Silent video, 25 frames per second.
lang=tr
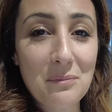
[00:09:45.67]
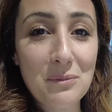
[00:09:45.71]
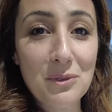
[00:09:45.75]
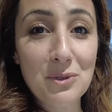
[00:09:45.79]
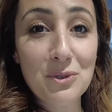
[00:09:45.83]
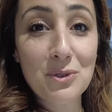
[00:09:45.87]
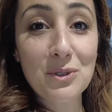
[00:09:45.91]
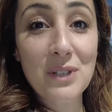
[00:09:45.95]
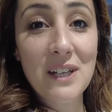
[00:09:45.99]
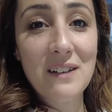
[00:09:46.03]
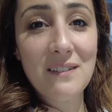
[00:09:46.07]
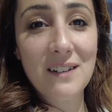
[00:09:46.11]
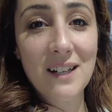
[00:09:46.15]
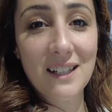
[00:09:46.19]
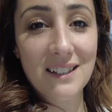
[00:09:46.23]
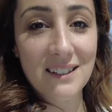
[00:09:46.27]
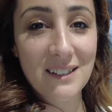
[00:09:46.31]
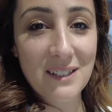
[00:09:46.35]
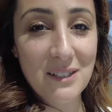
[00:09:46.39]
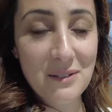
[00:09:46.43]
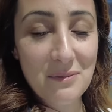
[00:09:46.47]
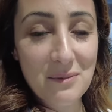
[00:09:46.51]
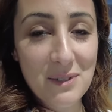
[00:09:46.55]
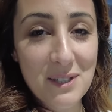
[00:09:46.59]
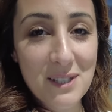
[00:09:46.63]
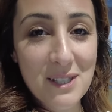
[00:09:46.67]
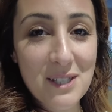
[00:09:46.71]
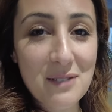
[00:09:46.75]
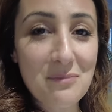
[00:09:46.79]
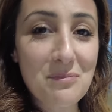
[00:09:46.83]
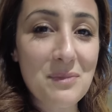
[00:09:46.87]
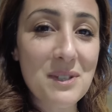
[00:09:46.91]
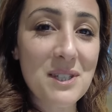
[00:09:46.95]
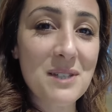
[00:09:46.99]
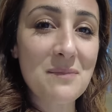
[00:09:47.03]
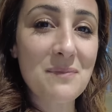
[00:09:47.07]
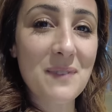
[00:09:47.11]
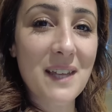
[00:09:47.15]
Bütün evlatlarımız için
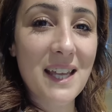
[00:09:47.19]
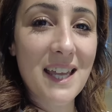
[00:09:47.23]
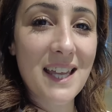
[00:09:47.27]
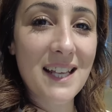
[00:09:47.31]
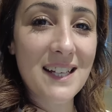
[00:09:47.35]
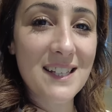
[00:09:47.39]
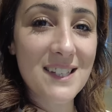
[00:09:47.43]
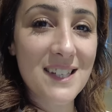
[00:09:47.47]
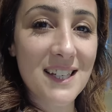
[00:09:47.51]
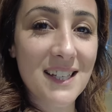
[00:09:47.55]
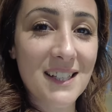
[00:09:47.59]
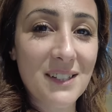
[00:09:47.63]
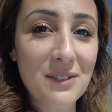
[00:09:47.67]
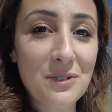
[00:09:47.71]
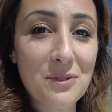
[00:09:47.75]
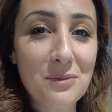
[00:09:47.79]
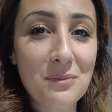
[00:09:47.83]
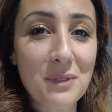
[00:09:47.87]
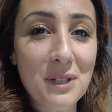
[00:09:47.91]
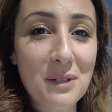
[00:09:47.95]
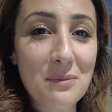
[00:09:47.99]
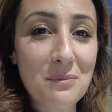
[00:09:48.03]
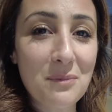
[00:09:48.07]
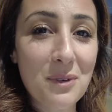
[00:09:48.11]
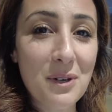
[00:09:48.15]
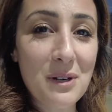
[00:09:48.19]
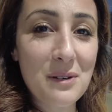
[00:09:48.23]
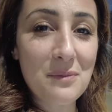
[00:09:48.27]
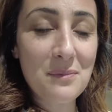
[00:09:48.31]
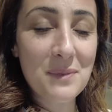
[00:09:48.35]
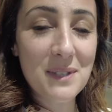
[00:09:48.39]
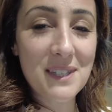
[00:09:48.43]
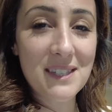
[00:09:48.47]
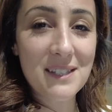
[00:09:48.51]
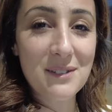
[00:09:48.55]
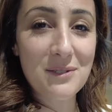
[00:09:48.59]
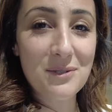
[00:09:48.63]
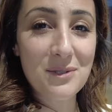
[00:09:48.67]
bizim de gelecekte. Umarım böyle
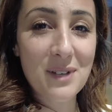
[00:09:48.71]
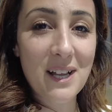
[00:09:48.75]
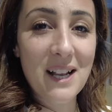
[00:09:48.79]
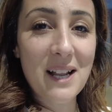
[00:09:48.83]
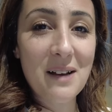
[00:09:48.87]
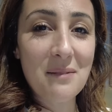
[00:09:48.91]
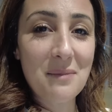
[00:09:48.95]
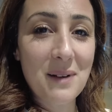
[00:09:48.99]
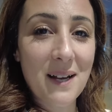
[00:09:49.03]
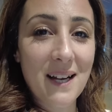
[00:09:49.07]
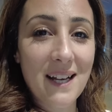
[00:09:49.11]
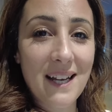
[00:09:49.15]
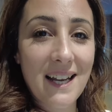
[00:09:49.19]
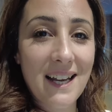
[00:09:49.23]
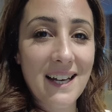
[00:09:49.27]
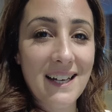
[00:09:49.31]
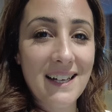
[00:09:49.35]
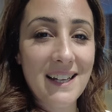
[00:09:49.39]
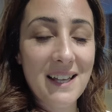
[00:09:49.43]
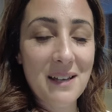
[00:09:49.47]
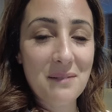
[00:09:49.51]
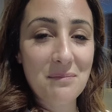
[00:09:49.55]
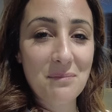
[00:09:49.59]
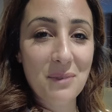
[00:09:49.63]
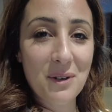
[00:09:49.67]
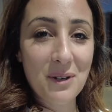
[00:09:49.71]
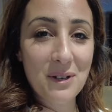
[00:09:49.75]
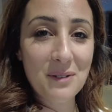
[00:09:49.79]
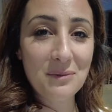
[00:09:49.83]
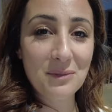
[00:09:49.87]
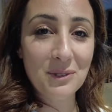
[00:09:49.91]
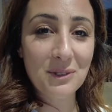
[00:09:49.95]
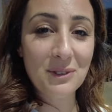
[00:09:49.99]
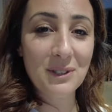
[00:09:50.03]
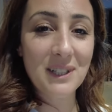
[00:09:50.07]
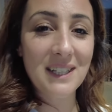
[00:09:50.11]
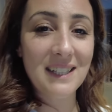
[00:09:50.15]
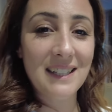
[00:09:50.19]
bizi güzel haberlerle hep böyle
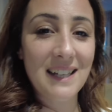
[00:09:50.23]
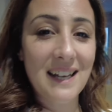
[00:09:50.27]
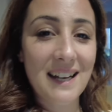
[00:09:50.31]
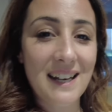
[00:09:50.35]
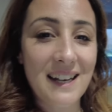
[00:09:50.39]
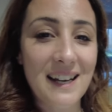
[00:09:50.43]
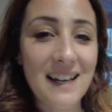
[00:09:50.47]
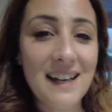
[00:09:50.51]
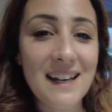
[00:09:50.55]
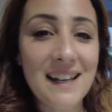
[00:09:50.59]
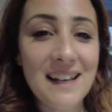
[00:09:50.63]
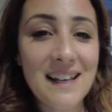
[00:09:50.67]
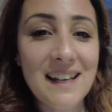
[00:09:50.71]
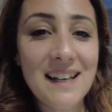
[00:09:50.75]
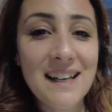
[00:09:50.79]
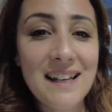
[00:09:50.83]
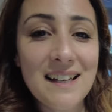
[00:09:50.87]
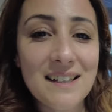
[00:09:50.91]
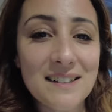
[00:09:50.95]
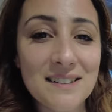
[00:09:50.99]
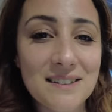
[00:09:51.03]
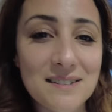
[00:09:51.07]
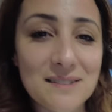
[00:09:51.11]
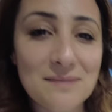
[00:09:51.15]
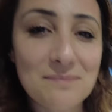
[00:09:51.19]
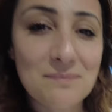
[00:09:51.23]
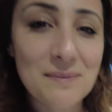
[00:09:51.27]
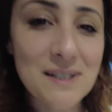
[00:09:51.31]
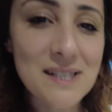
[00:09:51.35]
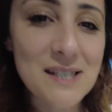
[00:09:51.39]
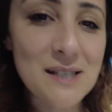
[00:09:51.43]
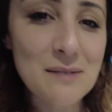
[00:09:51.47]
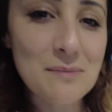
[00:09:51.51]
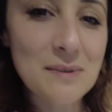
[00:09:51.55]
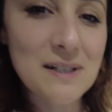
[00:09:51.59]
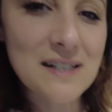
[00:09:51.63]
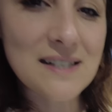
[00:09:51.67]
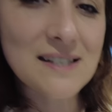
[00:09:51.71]
mutlu ederler.
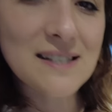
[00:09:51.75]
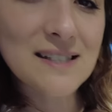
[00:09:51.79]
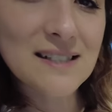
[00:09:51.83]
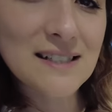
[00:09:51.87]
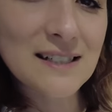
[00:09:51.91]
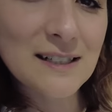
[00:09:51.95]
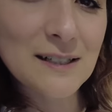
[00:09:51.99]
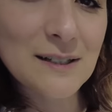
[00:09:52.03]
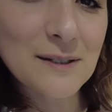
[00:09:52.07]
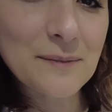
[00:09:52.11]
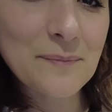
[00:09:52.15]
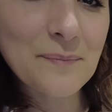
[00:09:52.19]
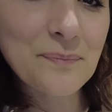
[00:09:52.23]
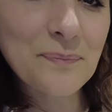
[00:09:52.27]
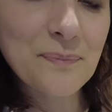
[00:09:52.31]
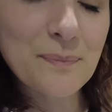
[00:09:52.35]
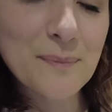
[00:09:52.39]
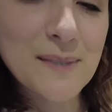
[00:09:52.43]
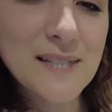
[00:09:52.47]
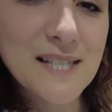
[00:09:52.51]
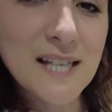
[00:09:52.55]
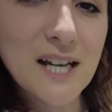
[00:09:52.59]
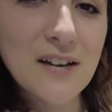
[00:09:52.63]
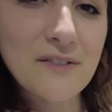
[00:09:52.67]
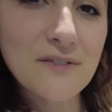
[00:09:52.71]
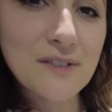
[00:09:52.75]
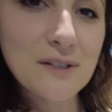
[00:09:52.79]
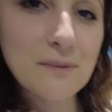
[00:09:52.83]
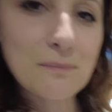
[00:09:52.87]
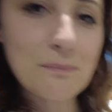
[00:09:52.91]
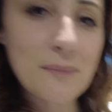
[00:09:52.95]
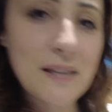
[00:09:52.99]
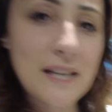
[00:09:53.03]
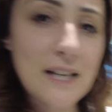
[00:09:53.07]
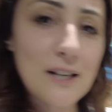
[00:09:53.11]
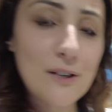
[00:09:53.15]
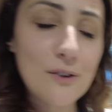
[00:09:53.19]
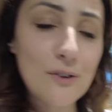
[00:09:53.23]
Masamı hazırladım. Misafirimi
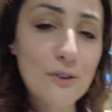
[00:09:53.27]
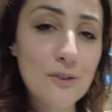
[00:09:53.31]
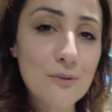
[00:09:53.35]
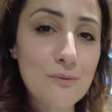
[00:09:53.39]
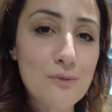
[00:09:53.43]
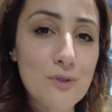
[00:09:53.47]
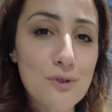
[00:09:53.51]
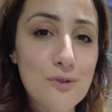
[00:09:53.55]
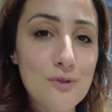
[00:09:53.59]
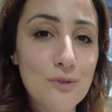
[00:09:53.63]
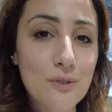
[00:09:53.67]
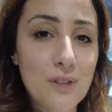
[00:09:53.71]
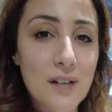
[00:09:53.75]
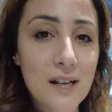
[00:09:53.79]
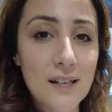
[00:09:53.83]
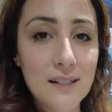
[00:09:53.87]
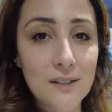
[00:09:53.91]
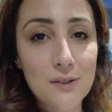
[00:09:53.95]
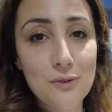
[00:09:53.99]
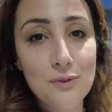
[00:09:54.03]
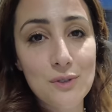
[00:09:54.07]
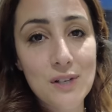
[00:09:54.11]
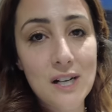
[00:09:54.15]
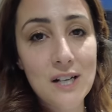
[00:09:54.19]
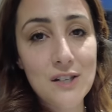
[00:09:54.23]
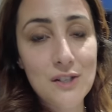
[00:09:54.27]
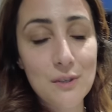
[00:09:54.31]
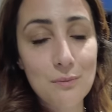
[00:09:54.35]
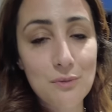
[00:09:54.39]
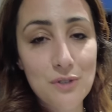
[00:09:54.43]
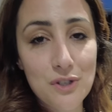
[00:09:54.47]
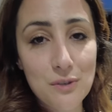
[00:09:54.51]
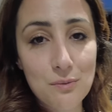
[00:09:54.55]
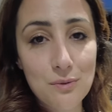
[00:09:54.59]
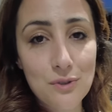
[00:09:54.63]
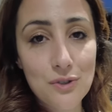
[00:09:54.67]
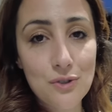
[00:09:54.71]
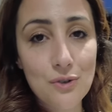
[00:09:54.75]
bekliyorum. Çocuklar da güzelce
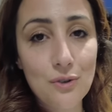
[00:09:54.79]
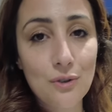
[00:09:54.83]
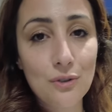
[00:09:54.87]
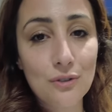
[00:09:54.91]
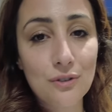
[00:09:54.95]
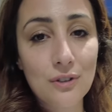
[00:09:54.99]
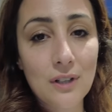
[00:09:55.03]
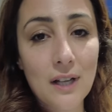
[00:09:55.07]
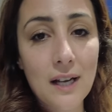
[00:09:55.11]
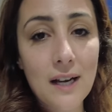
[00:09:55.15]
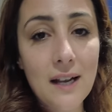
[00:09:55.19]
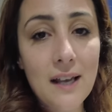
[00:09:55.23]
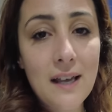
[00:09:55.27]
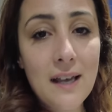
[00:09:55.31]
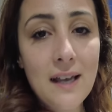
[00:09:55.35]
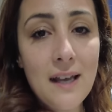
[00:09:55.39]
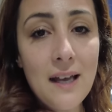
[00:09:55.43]
bıcı bıcı oldular.